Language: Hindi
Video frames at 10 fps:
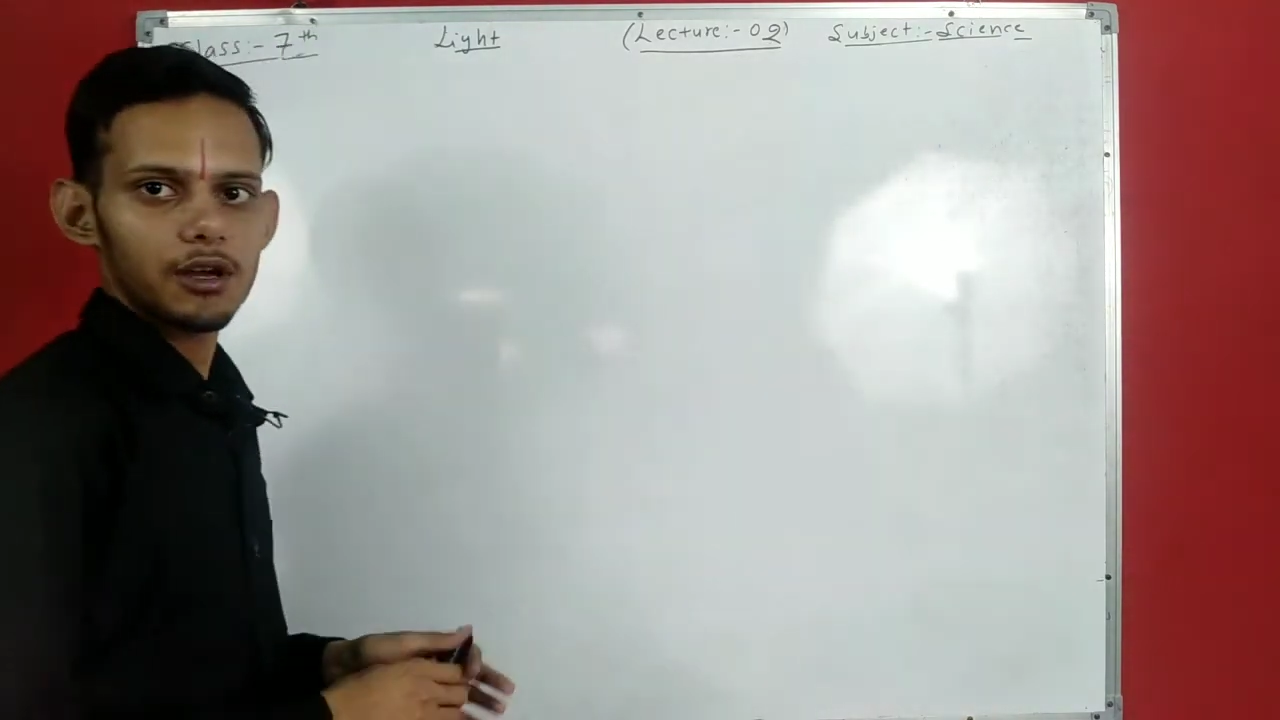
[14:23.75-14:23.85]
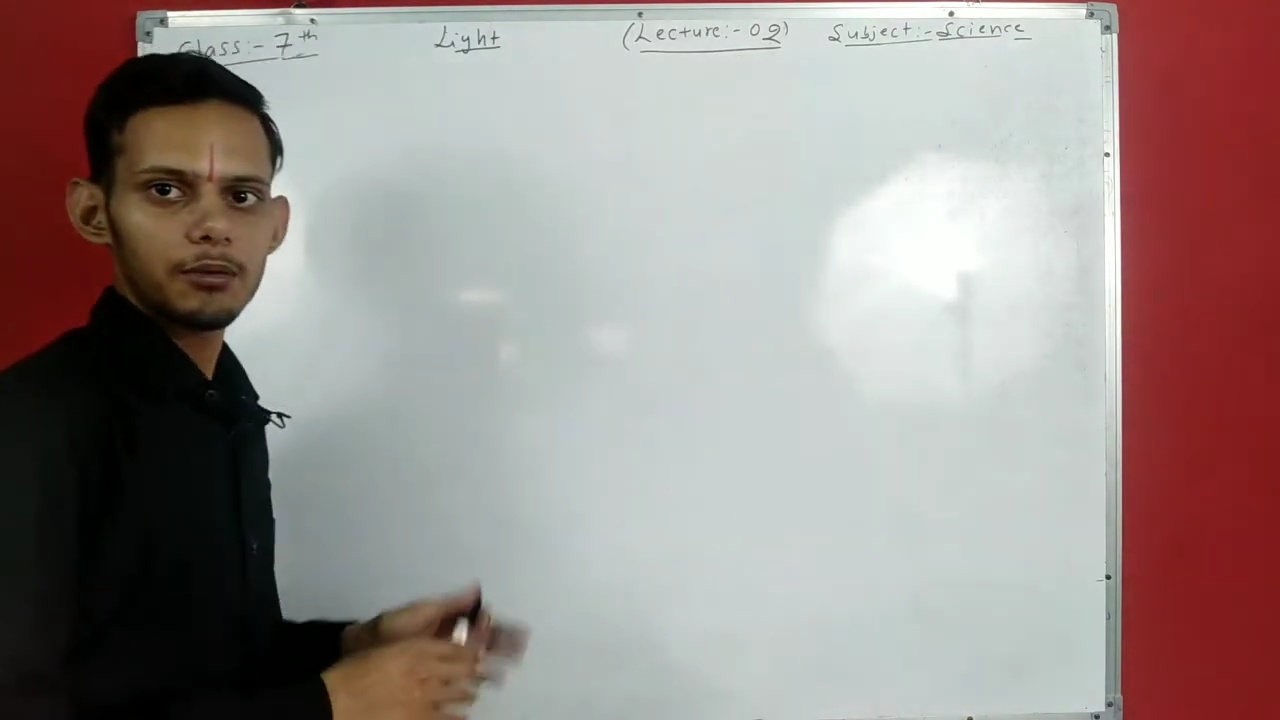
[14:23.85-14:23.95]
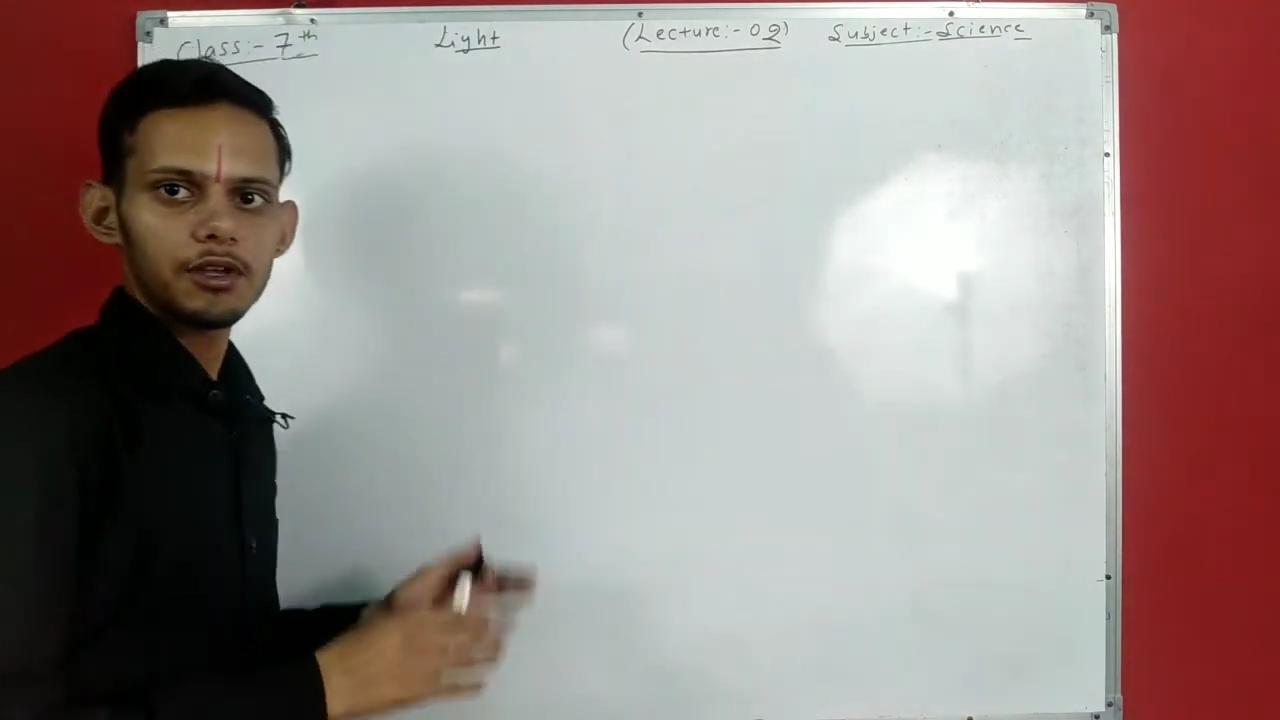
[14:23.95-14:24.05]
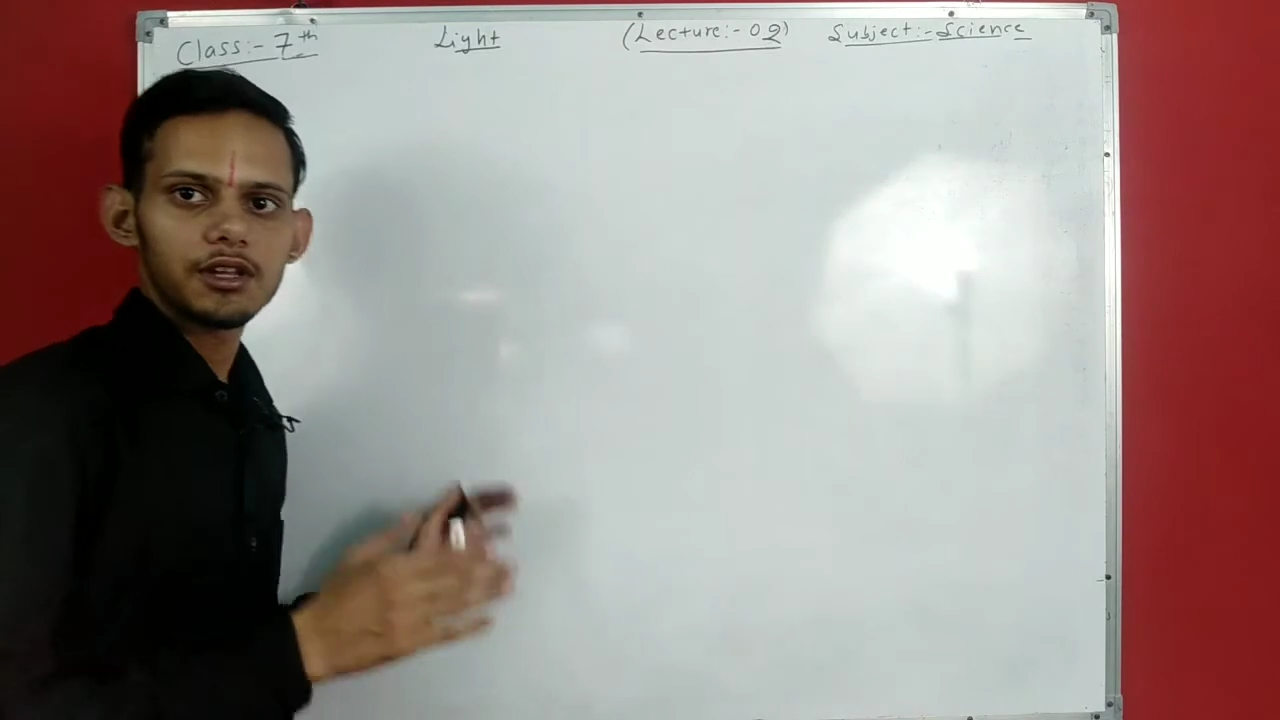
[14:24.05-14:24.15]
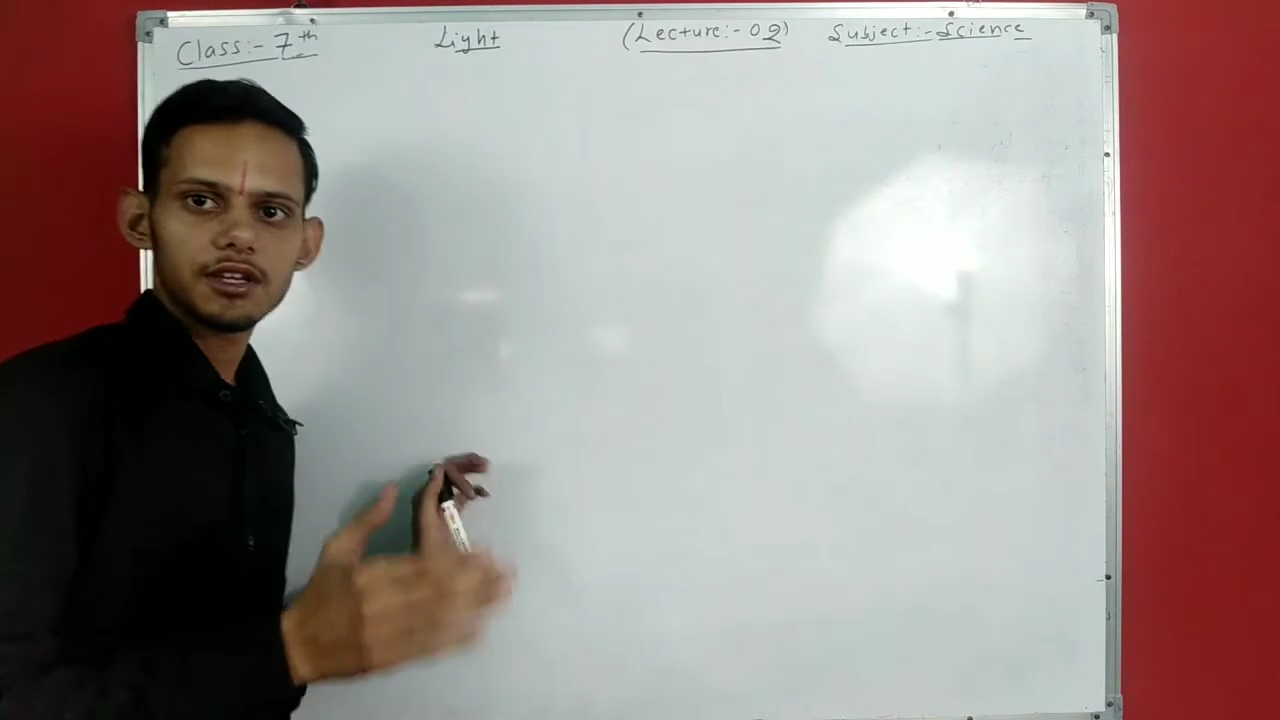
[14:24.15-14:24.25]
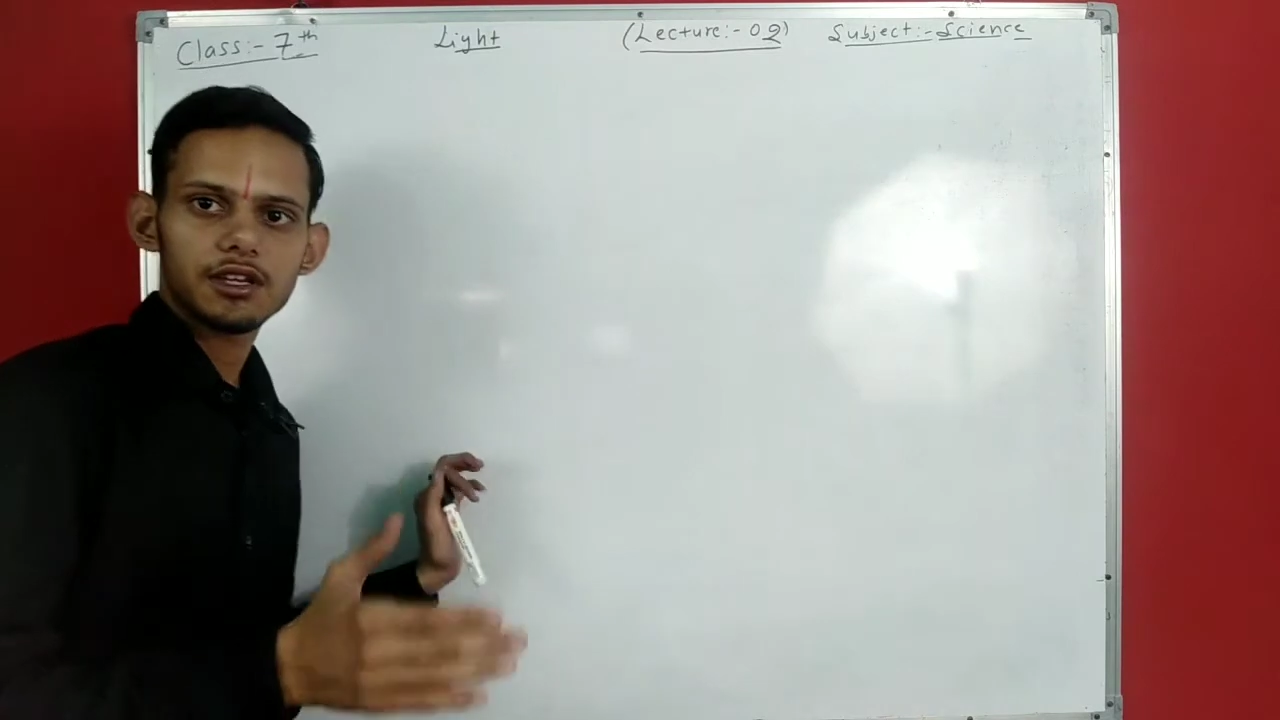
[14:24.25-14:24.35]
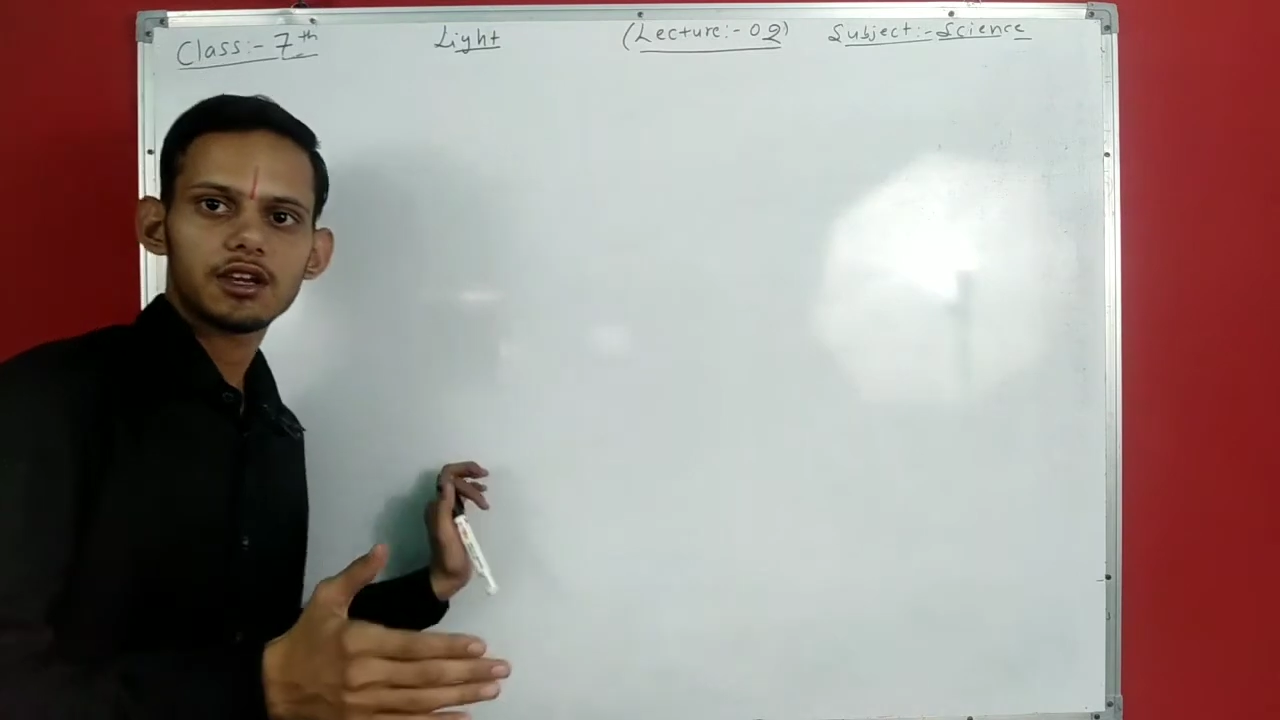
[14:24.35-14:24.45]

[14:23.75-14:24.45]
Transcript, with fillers: अभी देखे